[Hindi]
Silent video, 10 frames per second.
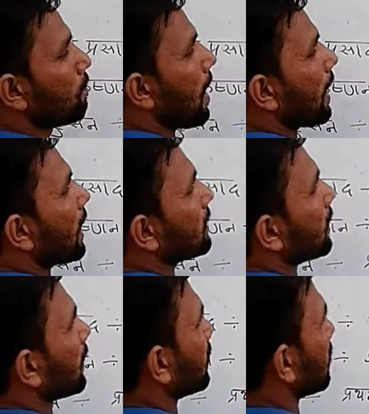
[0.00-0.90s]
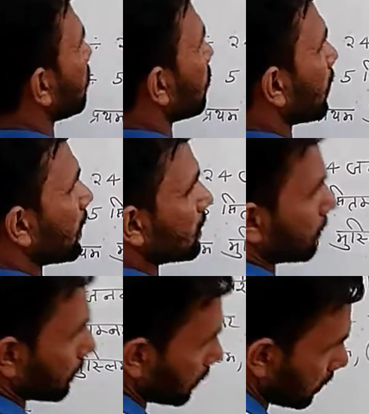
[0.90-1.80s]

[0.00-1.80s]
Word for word: 12 साल तक इन्होंने राष्ट्रपति